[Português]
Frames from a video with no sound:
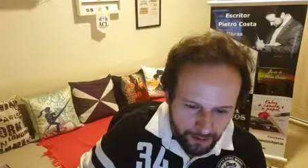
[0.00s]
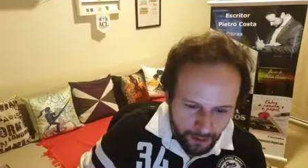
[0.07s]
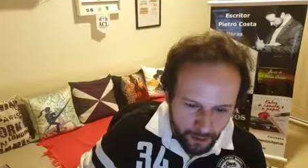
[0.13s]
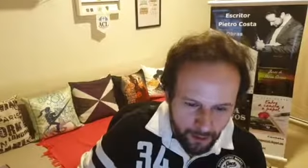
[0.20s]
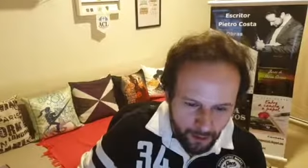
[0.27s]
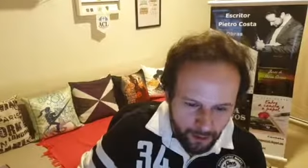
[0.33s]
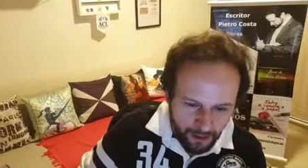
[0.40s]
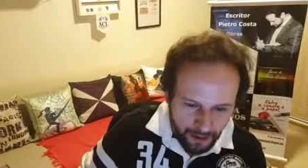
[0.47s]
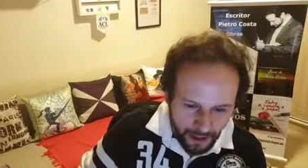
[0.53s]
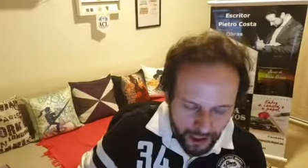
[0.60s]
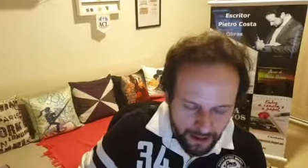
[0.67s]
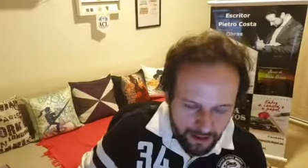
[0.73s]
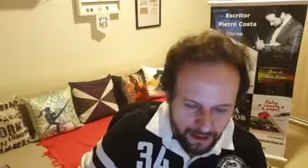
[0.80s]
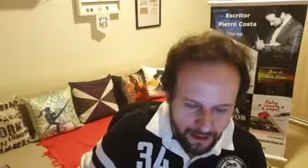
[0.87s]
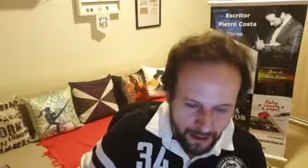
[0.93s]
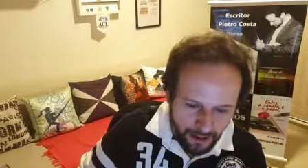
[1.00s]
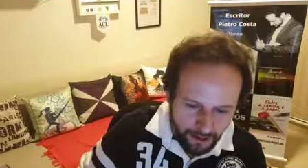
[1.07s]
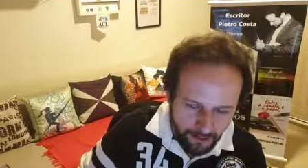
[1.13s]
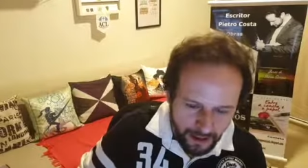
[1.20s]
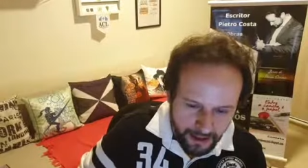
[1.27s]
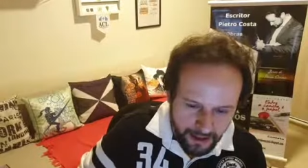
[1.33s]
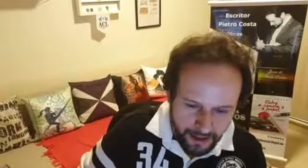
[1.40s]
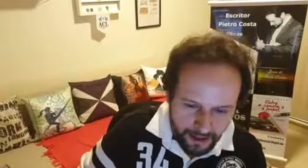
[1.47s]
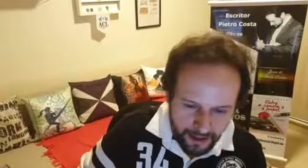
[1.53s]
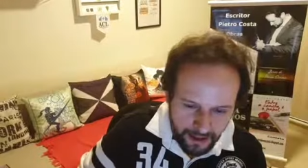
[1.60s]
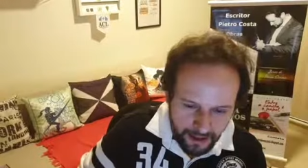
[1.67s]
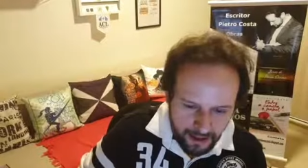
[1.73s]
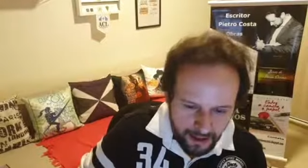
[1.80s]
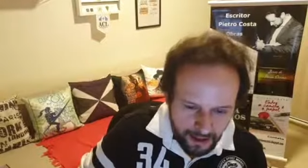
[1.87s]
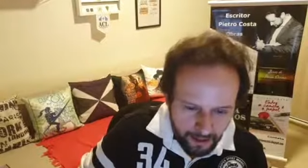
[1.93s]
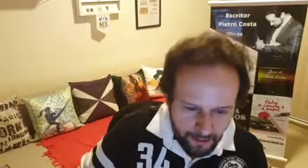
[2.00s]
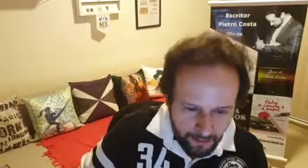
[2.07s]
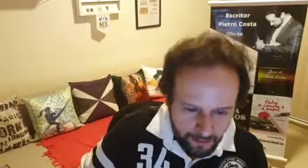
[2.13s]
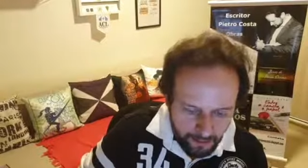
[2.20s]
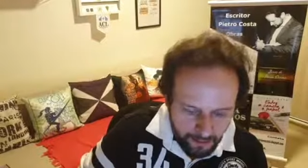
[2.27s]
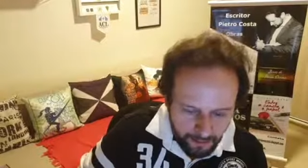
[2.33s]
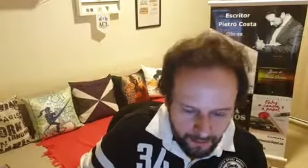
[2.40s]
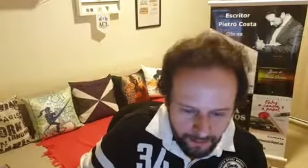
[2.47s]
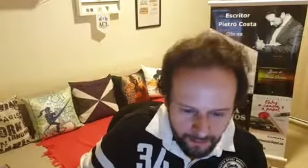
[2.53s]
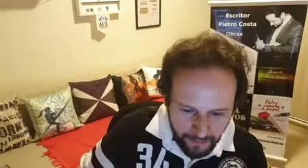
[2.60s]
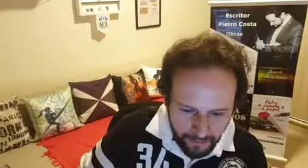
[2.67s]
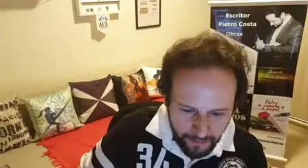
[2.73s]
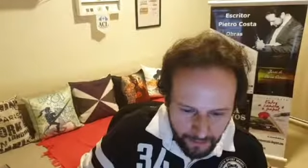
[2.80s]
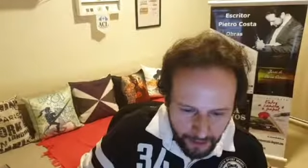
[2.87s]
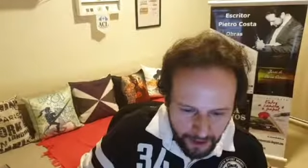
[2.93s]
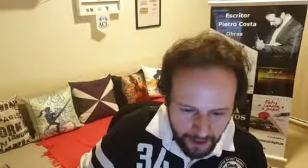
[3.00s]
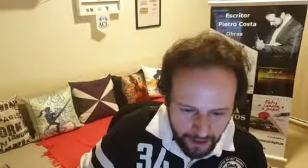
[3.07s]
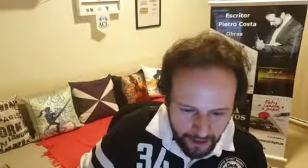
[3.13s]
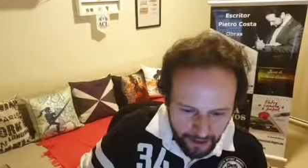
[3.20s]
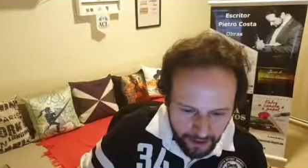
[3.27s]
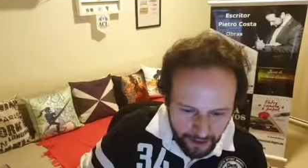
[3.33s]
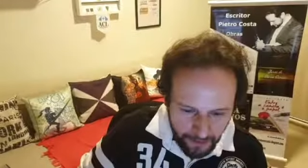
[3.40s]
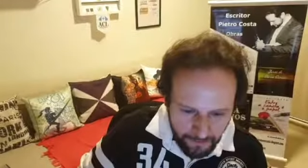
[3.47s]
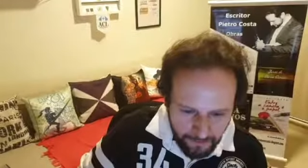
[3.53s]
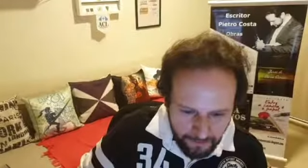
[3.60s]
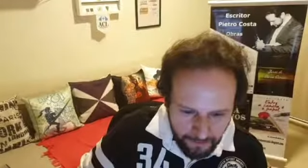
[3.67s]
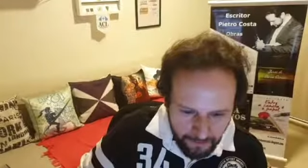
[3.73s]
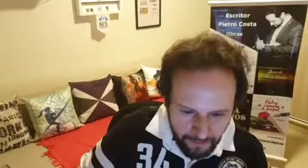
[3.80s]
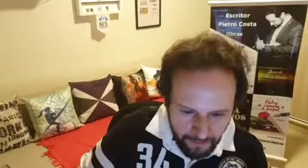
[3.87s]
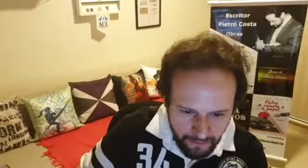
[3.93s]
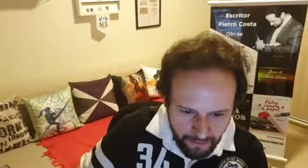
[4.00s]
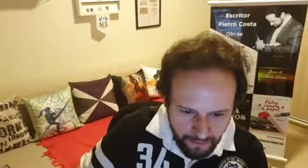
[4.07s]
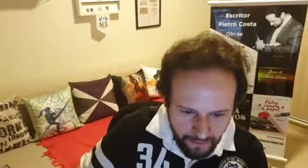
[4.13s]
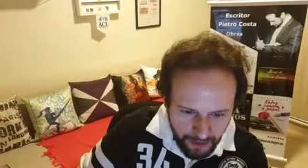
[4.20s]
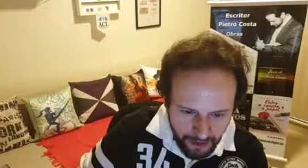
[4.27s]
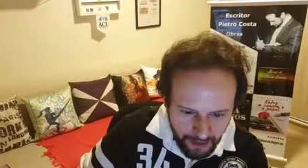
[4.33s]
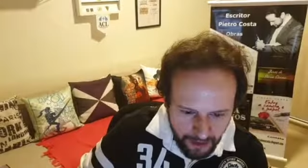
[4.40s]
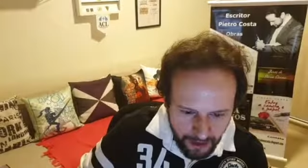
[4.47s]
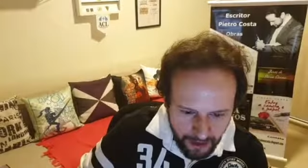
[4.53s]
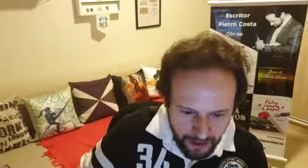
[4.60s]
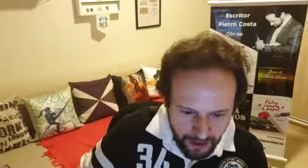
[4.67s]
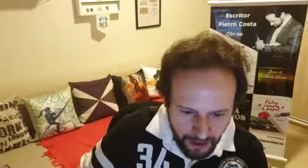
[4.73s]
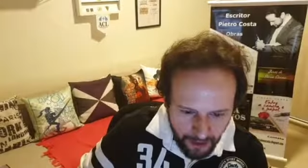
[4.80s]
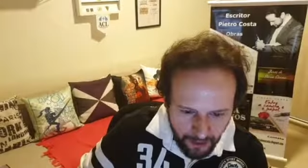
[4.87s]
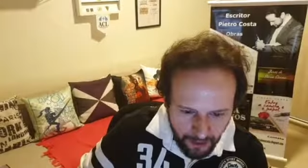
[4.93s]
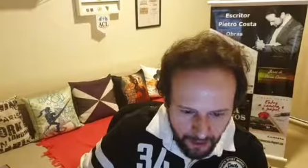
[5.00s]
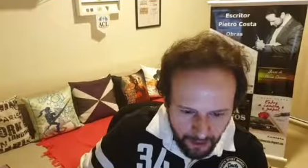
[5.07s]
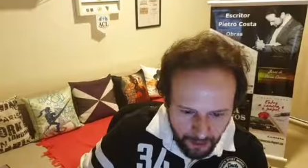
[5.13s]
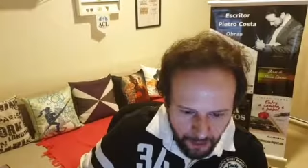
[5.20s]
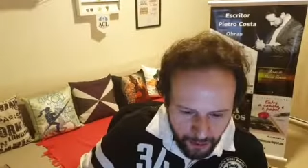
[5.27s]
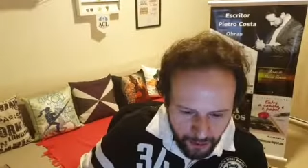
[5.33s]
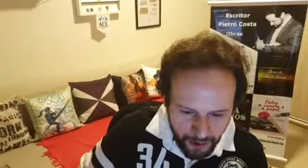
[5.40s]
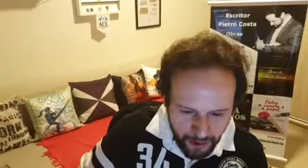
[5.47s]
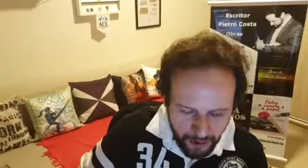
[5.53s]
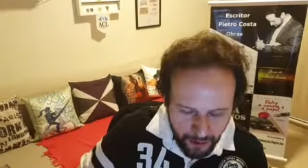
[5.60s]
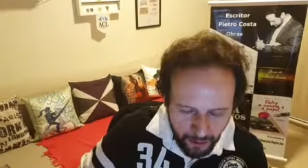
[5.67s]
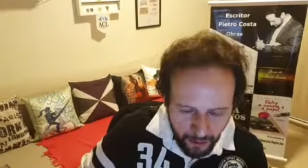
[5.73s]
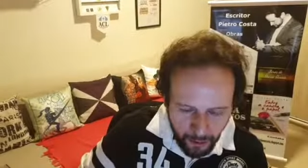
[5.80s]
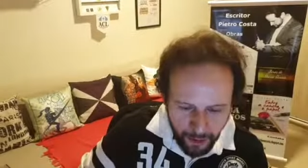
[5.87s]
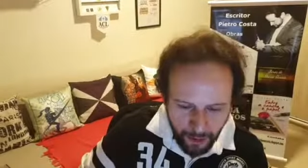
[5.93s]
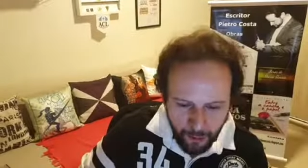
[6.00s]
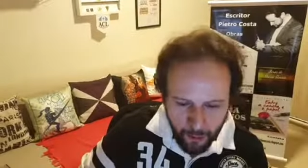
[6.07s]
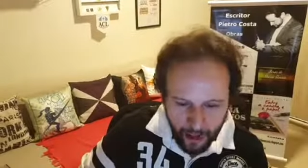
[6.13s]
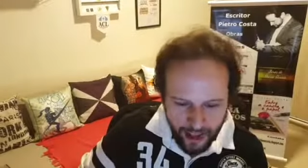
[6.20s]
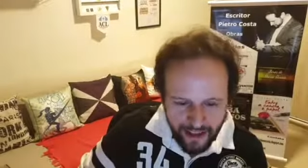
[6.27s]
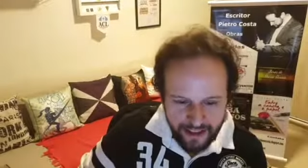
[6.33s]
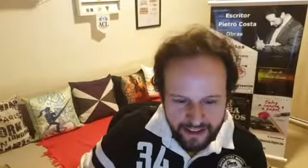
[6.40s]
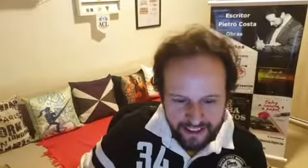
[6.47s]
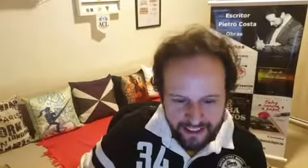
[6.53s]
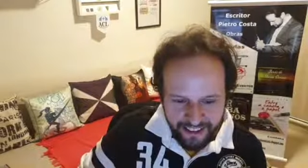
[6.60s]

Não é o nosso caso, claro, mas hum, porque eu acho que os dias estão muito iguais, né?